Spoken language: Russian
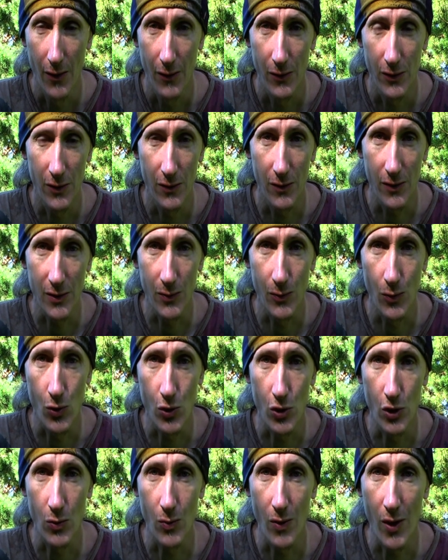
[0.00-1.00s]

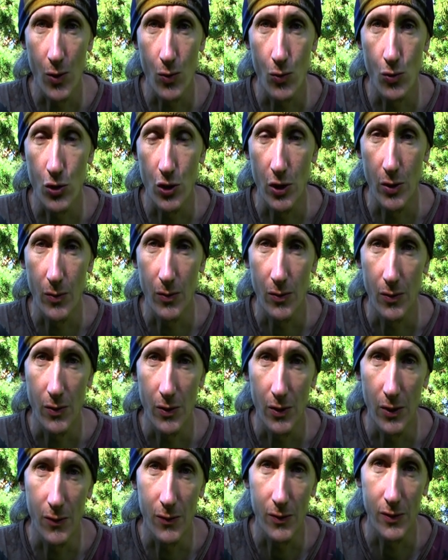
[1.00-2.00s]
всевозможным оружием
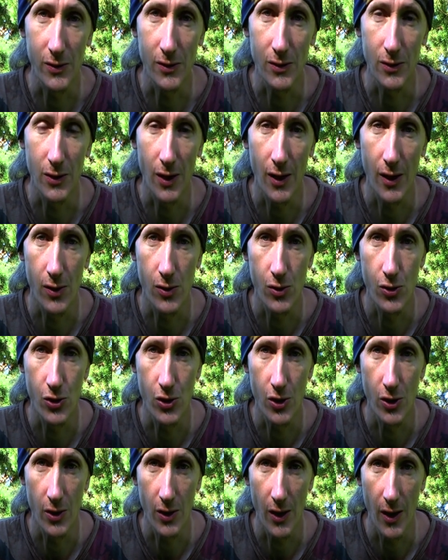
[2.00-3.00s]
и
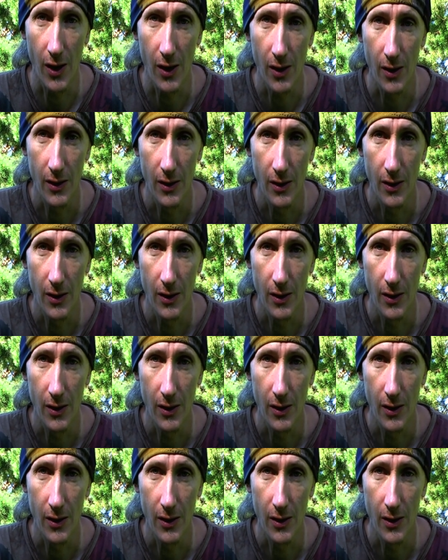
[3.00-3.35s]
восседающая на